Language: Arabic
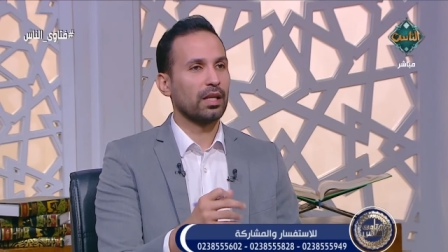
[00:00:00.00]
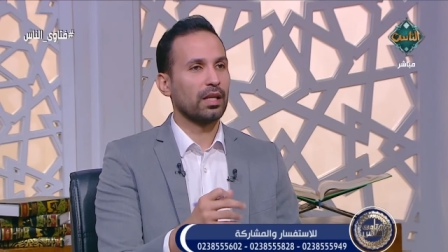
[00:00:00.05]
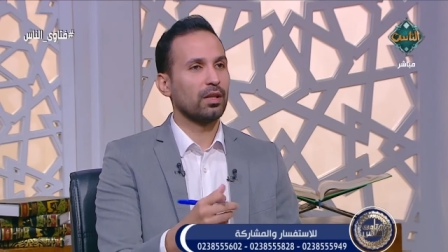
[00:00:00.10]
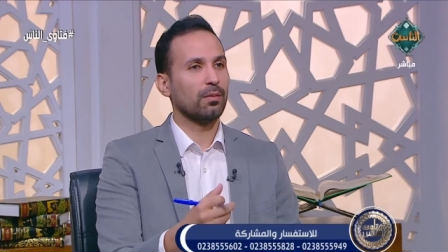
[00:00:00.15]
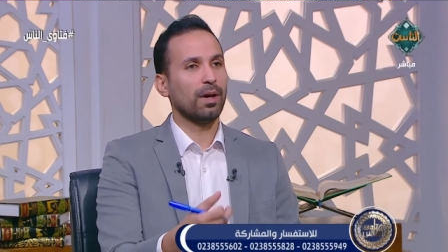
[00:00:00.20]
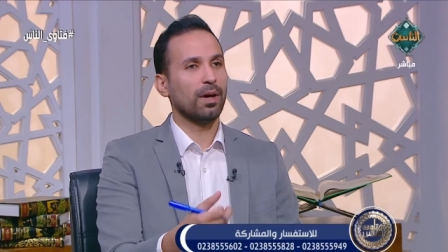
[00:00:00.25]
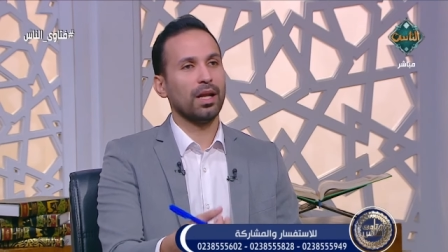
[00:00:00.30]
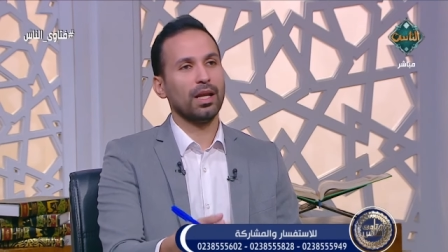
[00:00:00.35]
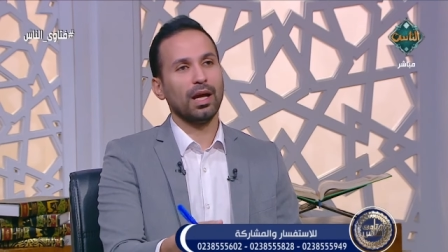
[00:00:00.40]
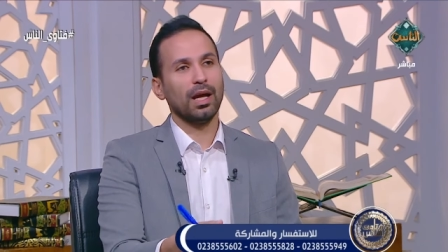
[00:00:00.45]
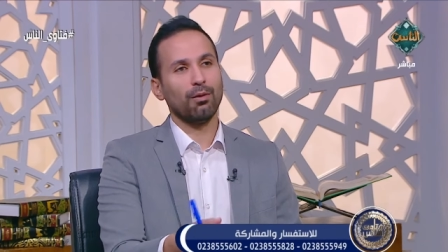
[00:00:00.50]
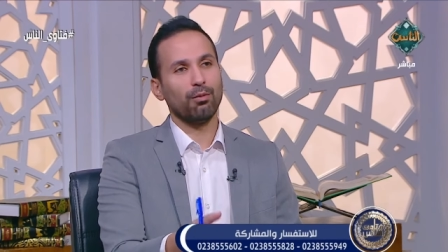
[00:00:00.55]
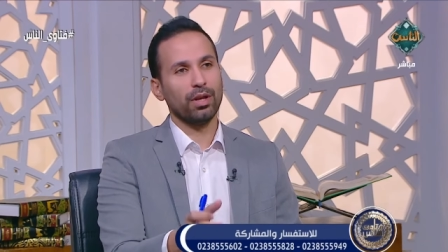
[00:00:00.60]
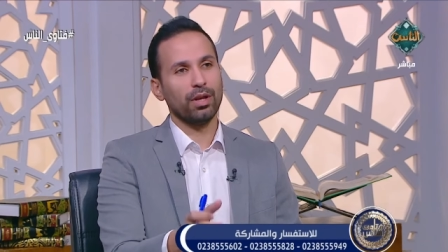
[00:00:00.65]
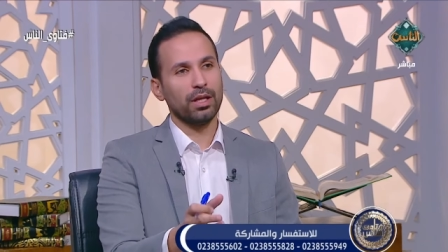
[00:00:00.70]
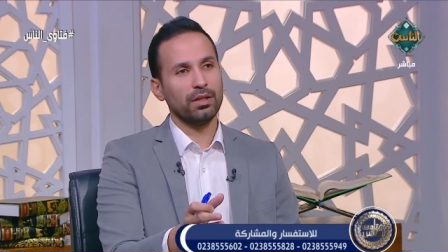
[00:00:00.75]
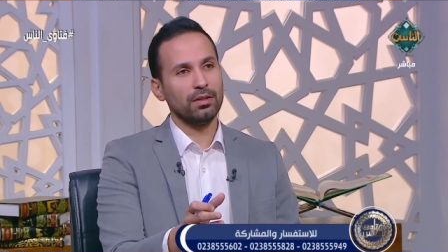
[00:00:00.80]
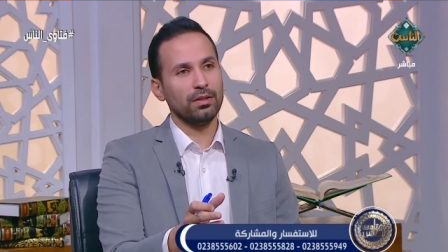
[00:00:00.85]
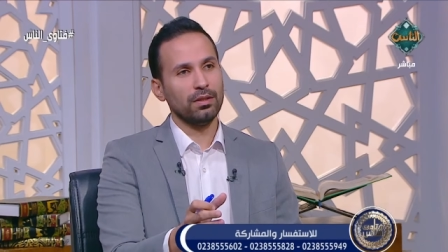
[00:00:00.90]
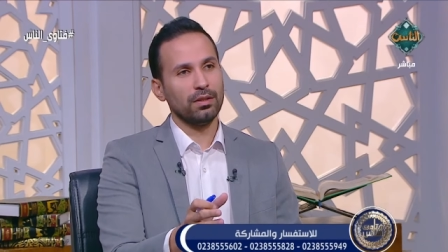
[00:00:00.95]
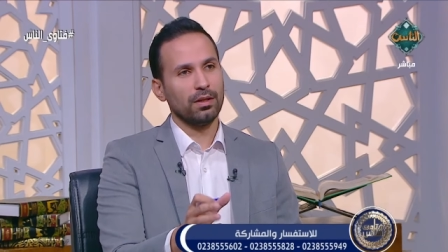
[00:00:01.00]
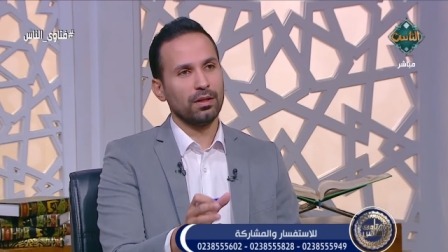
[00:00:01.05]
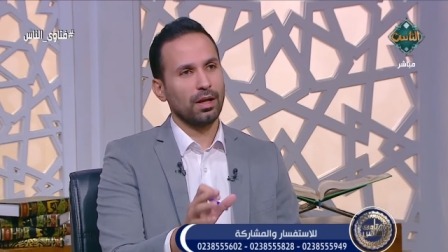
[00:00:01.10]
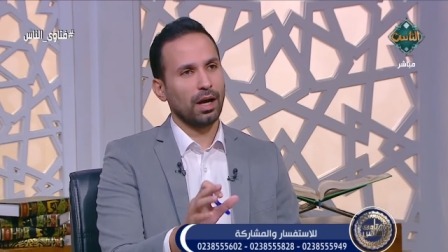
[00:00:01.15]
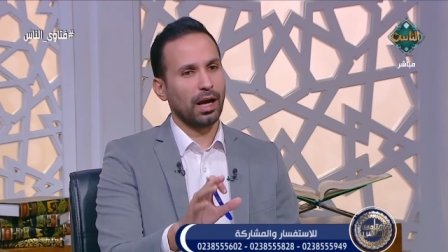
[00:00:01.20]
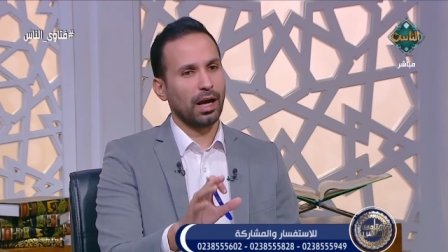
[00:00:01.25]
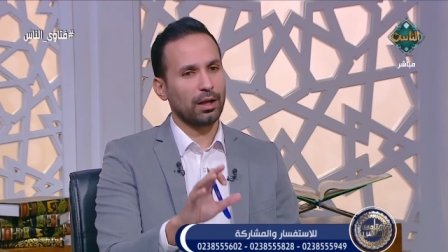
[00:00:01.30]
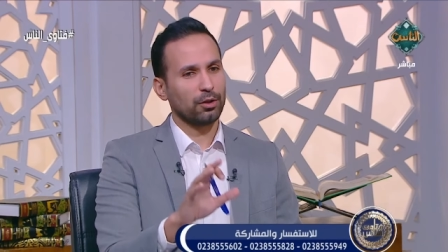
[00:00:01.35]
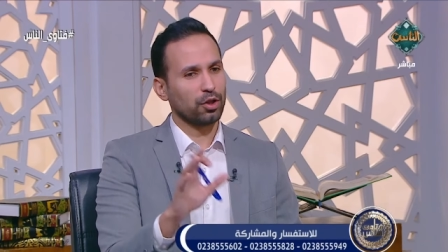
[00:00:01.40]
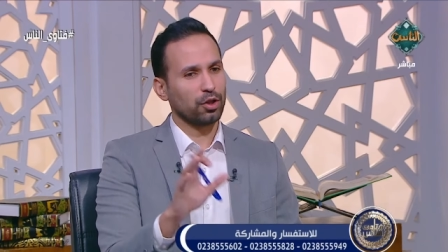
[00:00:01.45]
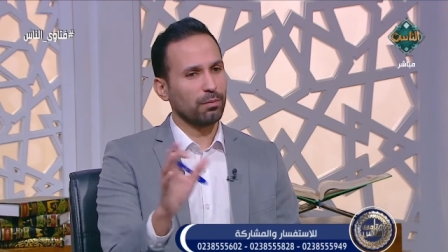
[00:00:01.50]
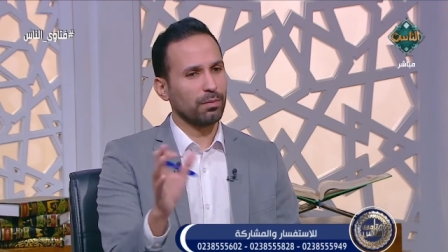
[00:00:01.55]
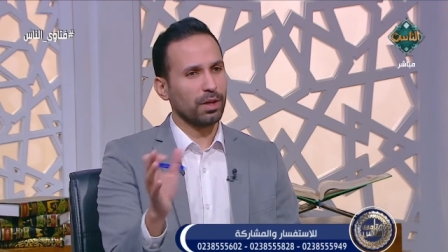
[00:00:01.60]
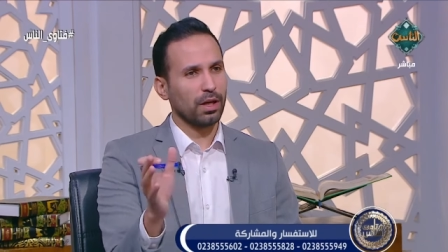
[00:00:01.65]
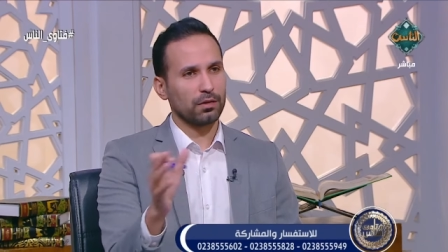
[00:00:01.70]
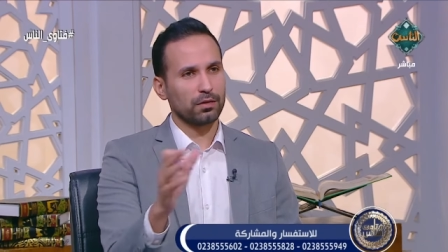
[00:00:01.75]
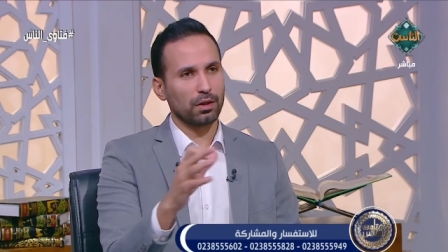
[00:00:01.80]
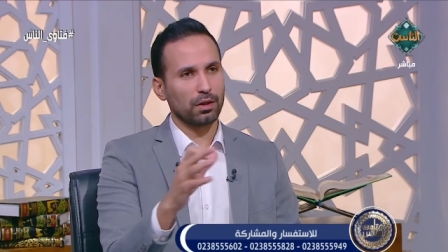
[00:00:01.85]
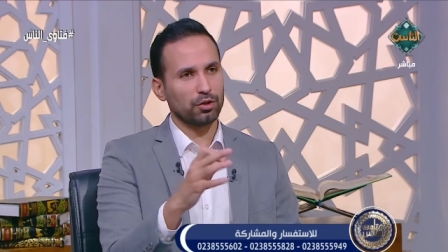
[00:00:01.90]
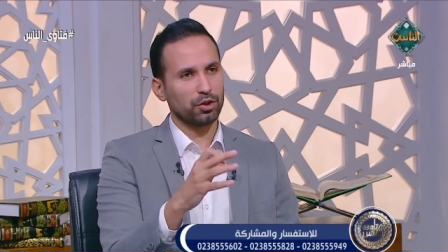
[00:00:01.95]
اكتبها لاولادي علشان ما
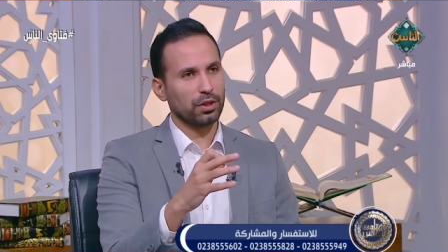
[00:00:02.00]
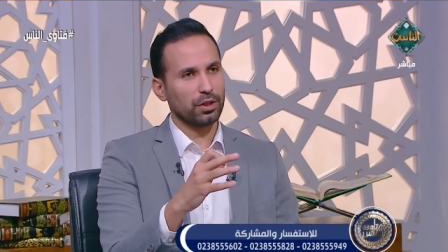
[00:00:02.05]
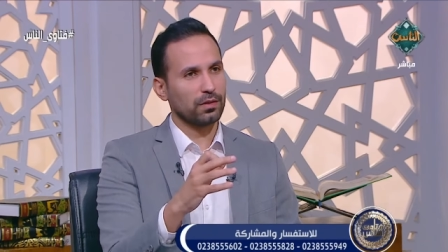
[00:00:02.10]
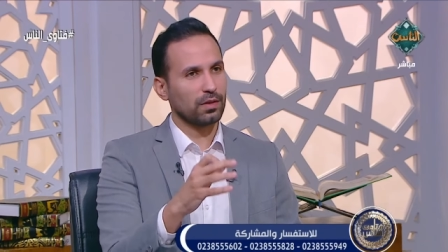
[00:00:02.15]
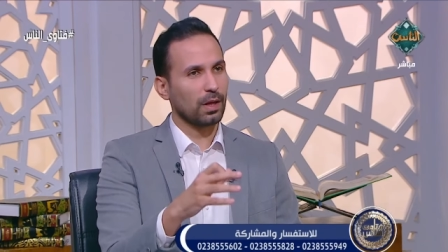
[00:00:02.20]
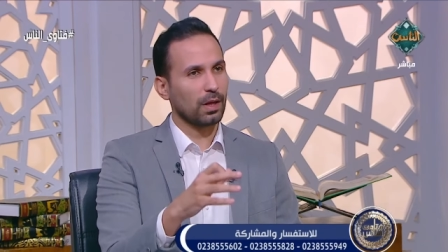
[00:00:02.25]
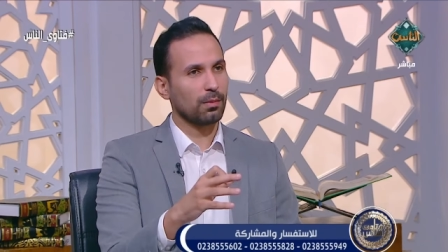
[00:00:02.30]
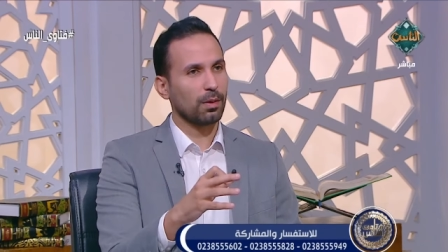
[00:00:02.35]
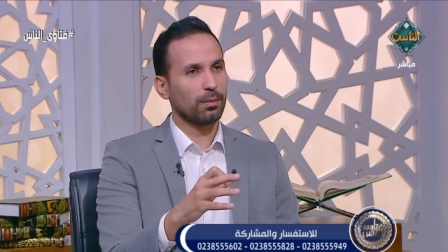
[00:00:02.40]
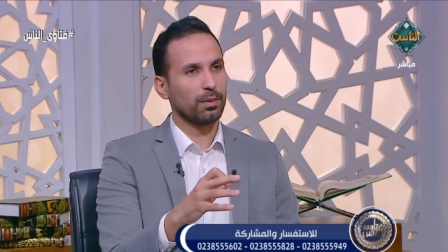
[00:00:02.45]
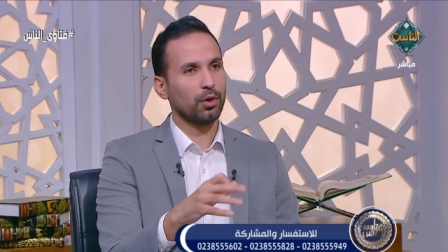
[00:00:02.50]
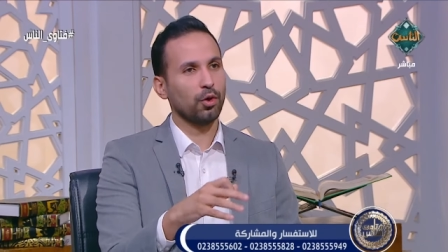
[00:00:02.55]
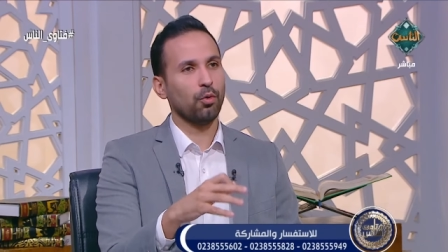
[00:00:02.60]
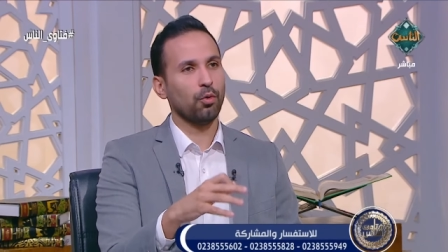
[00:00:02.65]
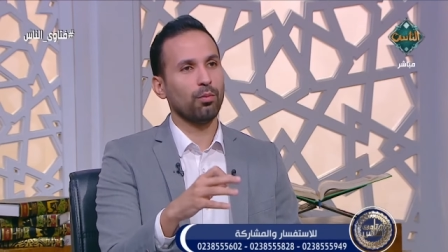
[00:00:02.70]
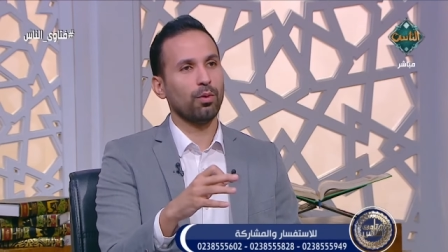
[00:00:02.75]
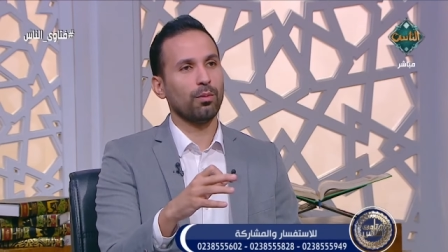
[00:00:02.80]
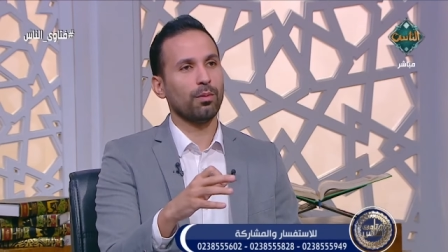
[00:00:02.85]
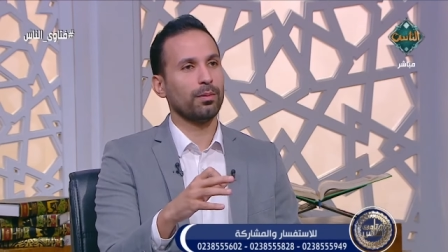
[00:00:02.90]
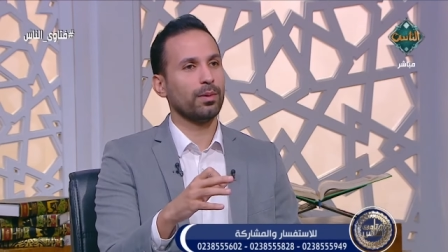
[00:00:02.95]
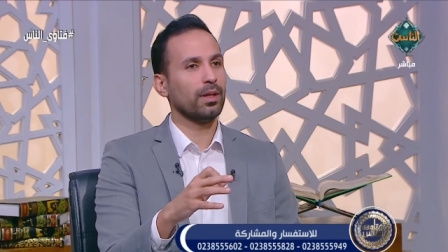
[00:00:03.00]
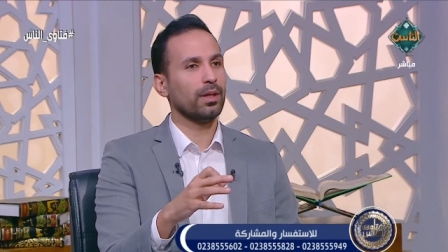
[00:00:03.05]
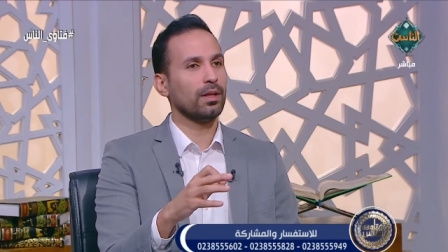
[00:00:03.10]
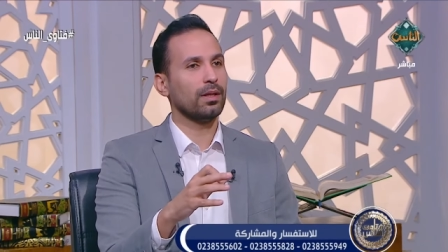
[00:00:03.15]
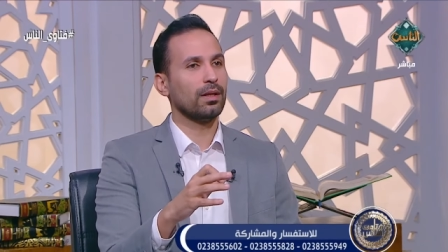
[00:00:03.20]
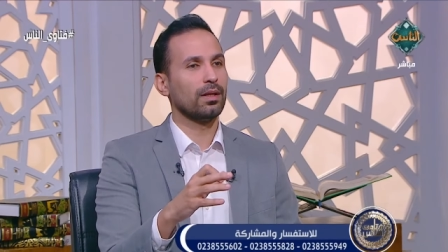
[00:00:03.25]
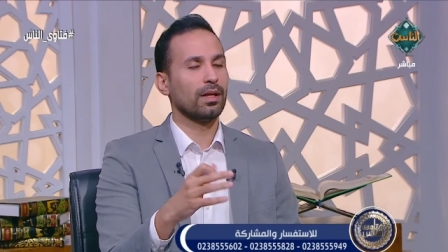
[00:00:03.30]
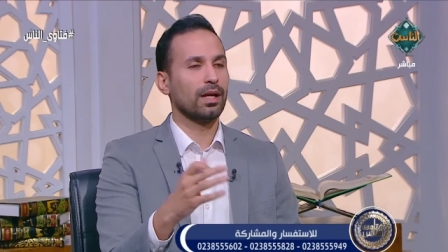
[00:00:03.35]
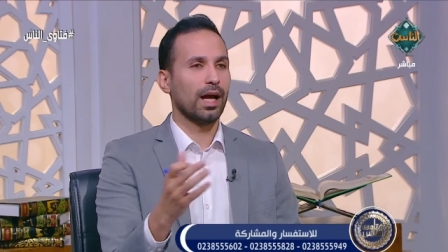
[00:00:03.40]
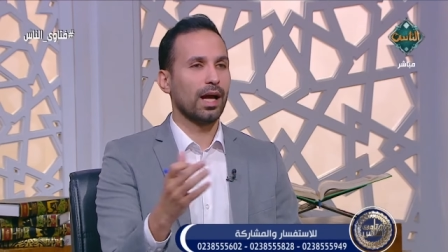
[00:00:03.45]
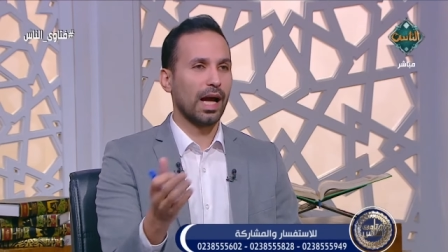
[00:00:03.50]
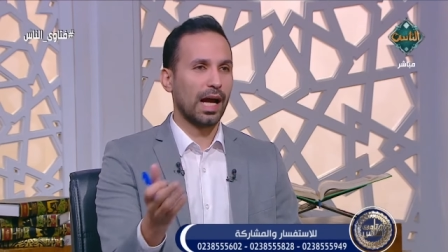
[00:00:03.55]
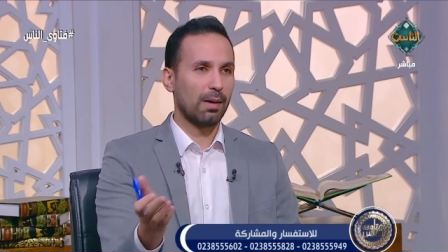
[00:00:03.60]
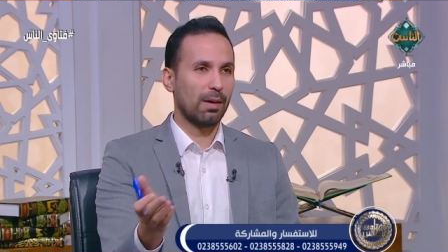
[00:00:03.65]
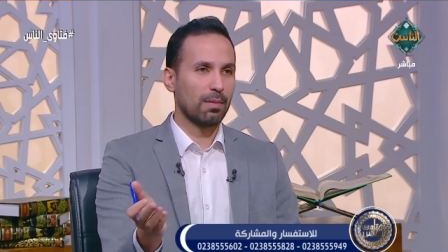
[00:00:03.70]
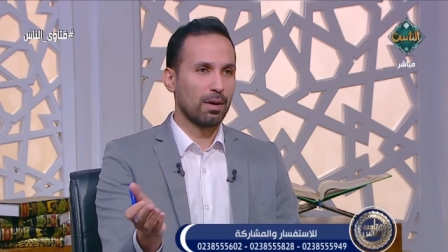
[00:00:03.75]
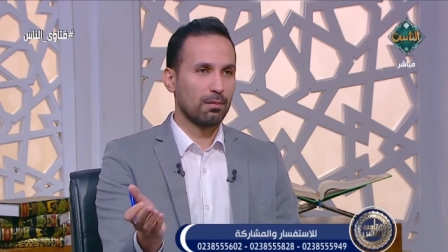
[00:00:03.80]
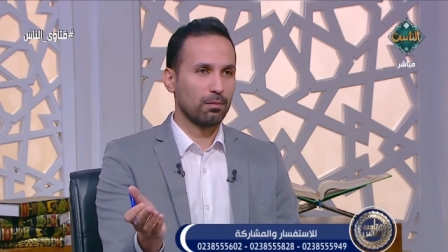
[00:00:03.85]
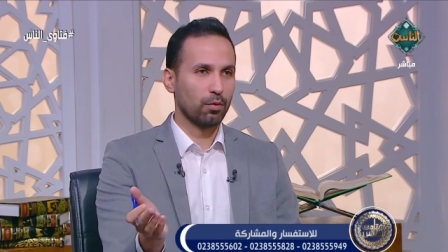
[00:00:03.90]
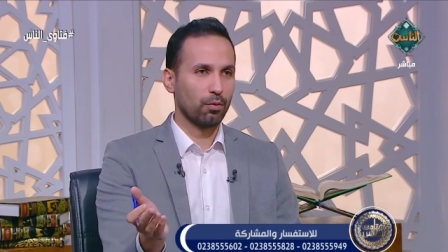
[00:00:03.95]
يحصلش نزاع ما بينهم وما بين
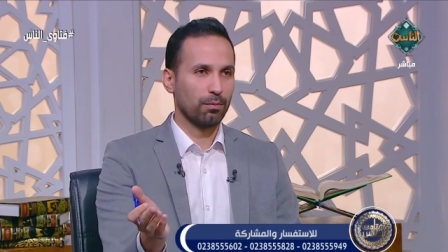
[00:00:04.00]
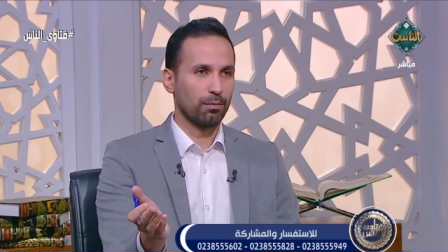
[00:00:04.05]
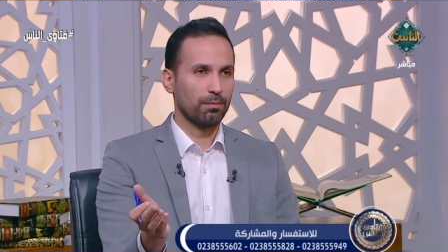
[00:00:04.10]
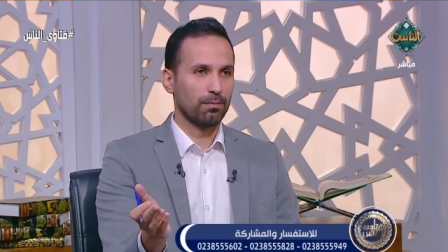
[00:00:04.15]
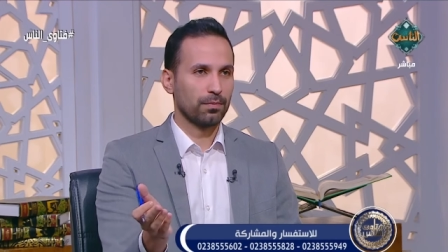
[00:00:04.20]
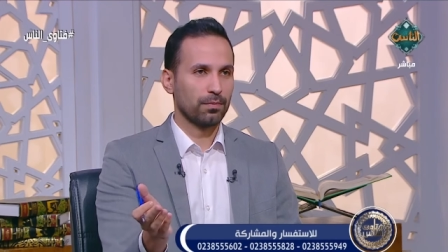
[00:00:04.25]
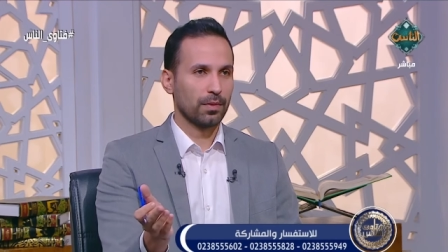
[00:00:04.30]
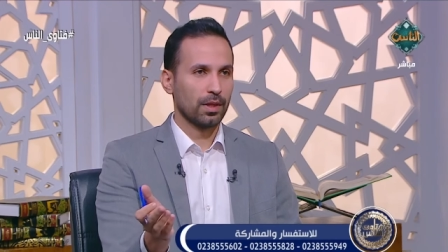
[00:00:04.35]
اعمامهم